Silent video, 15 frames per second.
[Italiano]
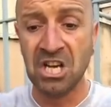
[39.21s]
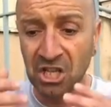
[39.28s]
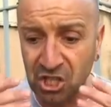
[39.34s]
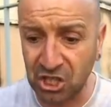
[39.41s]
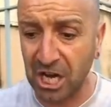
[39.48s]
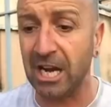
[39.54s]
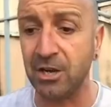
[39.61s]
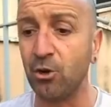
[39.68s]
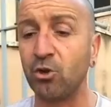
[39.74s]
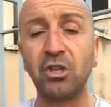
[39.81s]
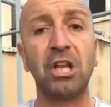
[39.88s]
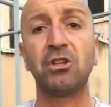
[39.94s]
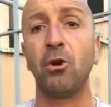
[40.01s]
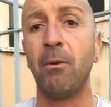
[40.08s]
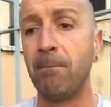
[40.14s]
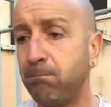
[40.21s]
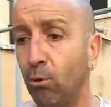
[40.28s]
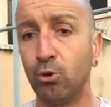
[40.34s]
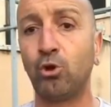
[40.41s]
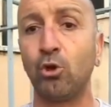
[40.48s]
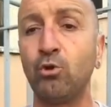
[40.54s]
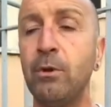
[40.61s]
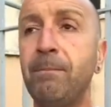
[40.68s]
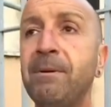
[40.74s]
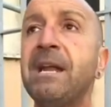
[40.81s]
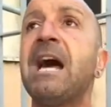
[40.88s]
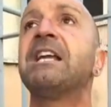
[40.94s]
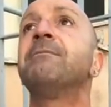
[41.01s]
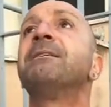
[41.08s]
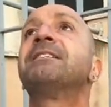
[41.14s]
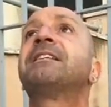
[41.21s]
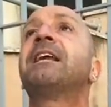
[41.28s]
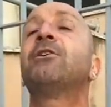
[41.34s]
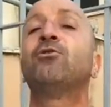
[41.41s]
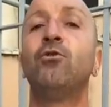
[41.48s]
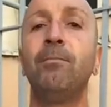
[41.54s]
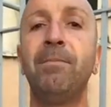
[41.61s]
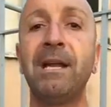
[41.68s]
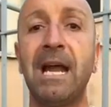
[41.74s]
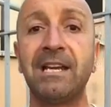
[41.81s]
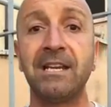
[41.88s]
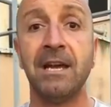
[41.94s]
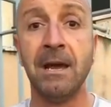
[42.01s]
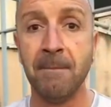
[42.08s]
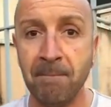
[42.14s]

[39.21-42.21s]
Scendo, ho detto, mi butto sui binari, mi sdraio sui binari,